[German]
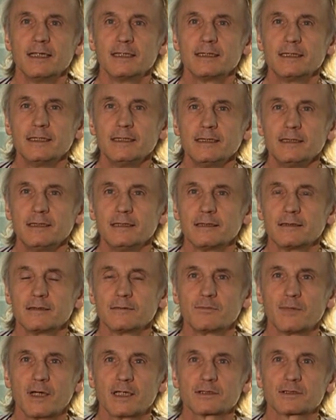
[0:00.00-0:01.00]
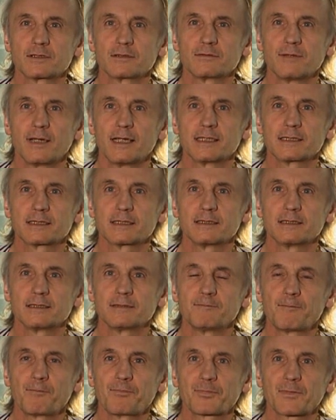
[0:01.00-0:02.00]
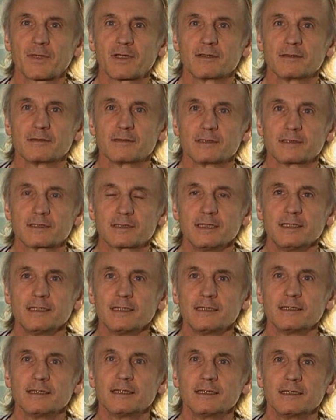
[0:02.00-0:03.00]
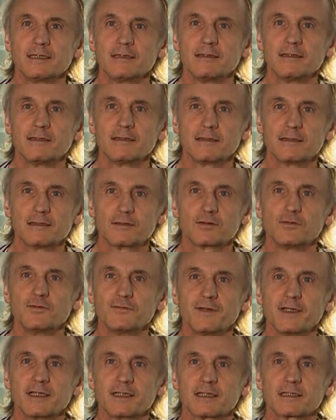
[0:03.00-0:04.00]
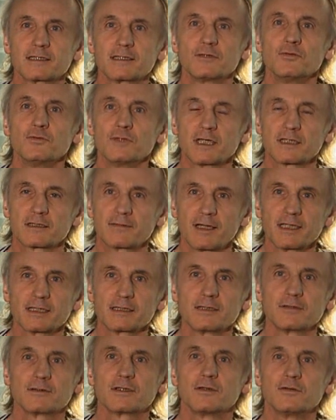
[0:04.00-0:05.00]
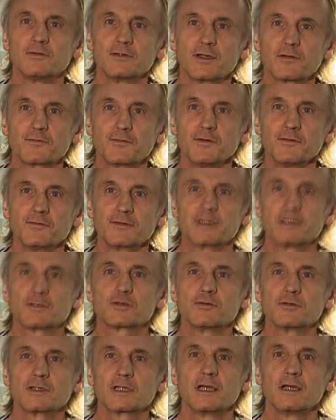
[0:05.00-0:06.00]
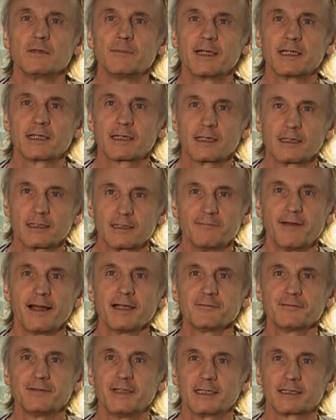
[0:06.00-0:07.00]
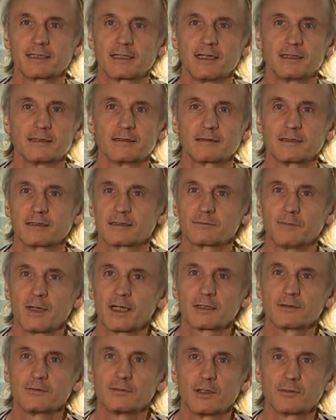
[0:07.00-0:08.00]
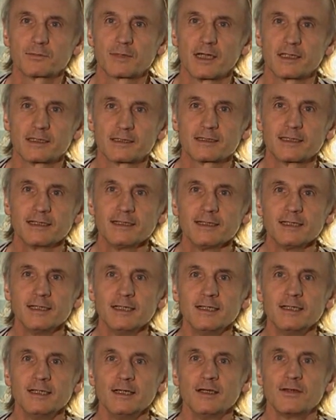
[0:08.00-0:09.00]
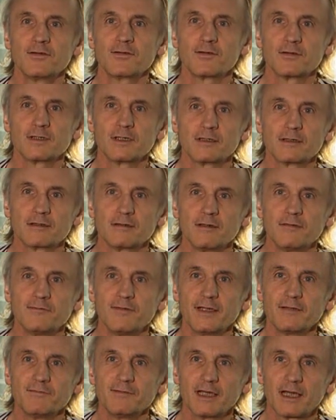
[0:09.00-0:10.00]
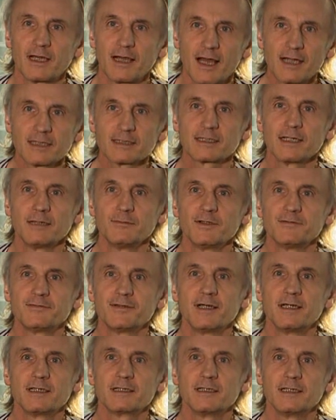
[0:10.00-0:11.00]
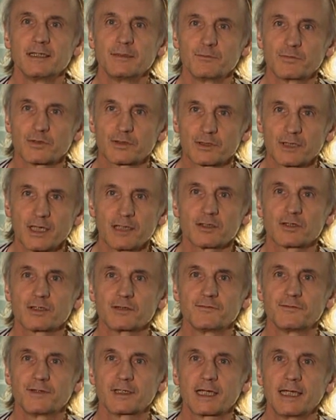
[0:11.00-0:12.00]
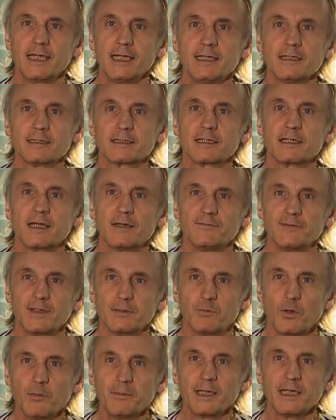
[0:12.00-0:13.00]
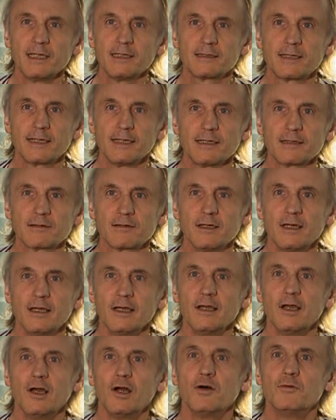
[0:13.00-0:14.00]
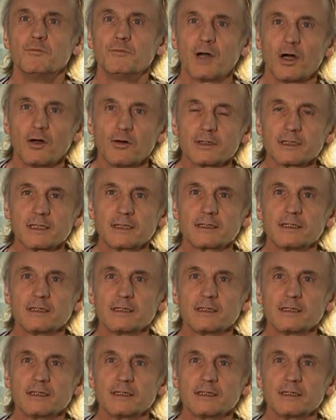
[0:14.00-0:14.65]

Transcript: die beispielsweise äh, sicher in, in, insofern, dass ich 120 oder 150 Stundenkilometer gegen die Wand fahren kann. Das macht überhaupt keinen Sinn, sondern wenn wir langsamer fahren im städtischen Verkehr, dann haben wir Mobilität und brauchen nicht